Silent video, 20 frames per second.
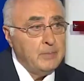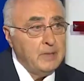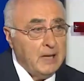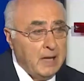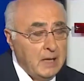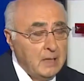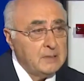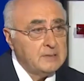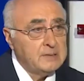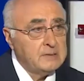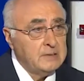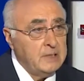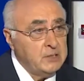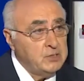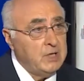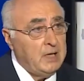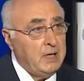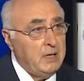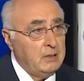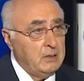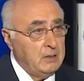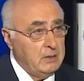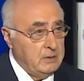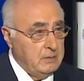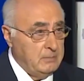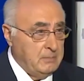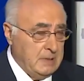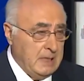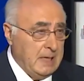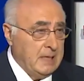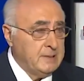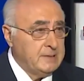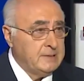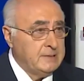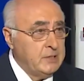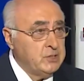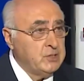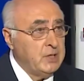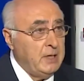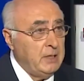بالعكس نجح
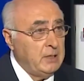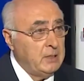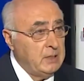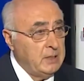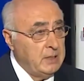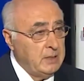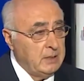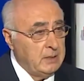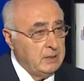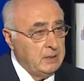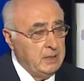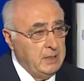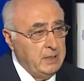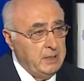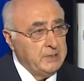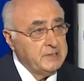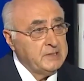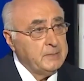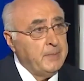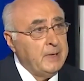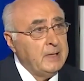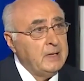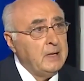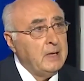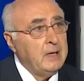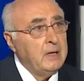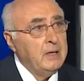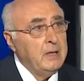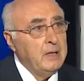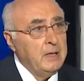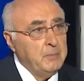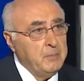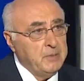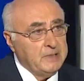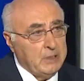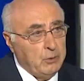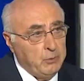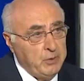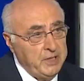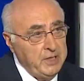بالعكس نجح حزب الله
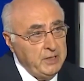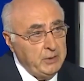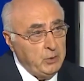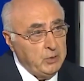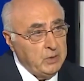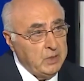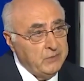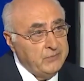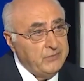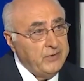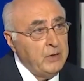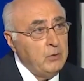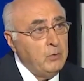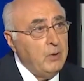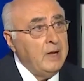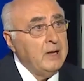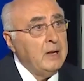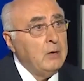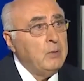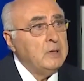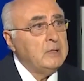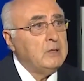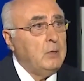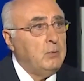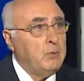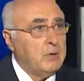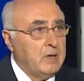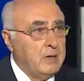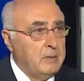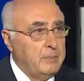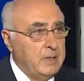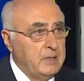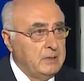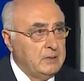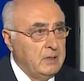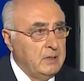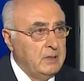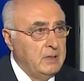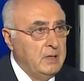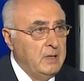بتوحيد حلفائه على وضع ورقه
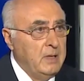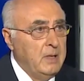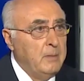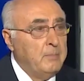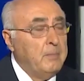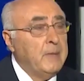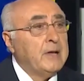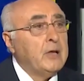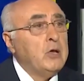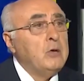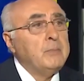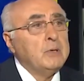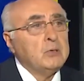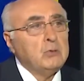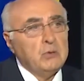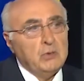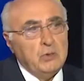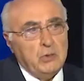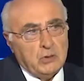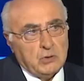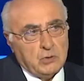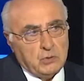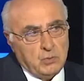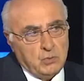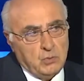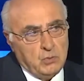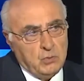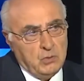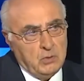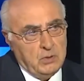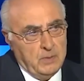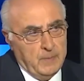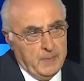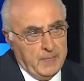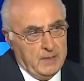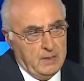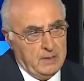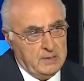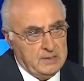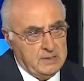بيضاء أه. ما كان بدهم يحطوا
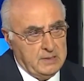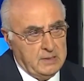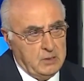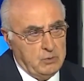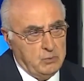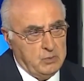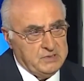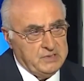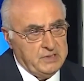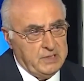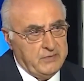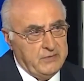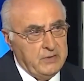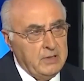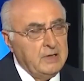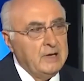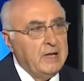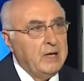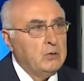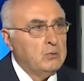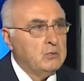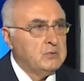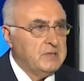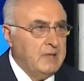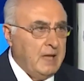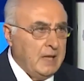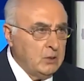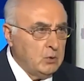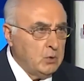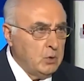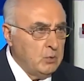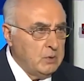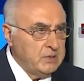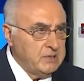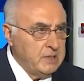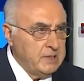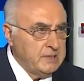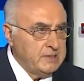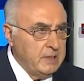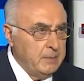الوزير لانه اذا حطوا
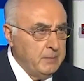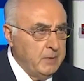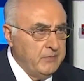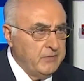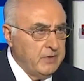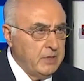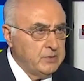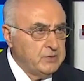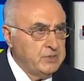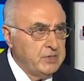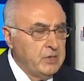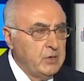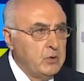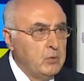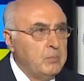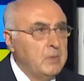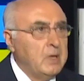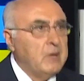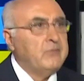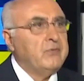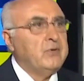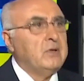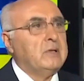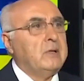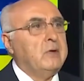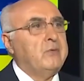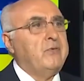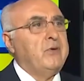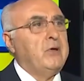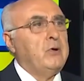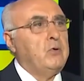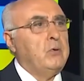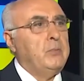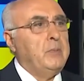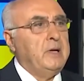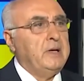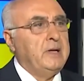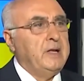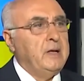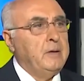الوزير سليمان فرنجي وما في
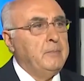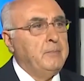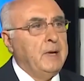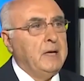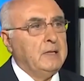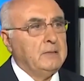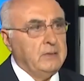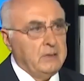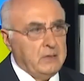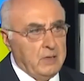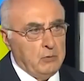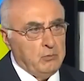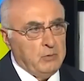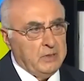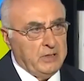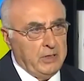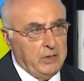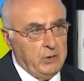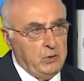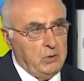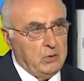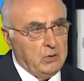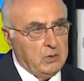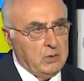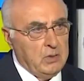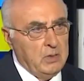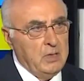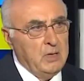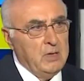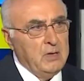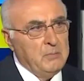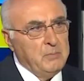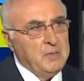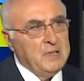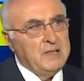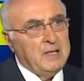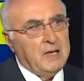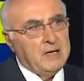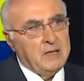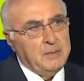تفاهم عليه مع التيار الوطني الحر
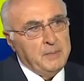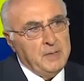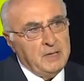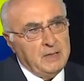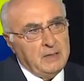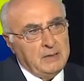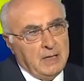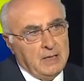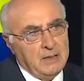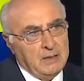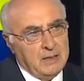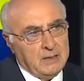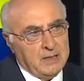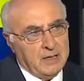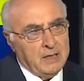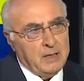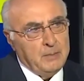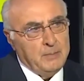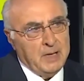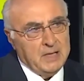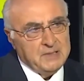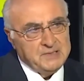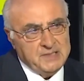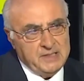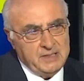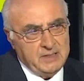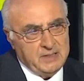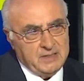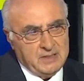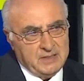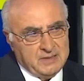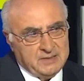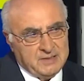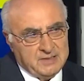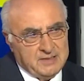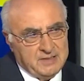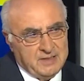بيطلع كمان رقم هزيل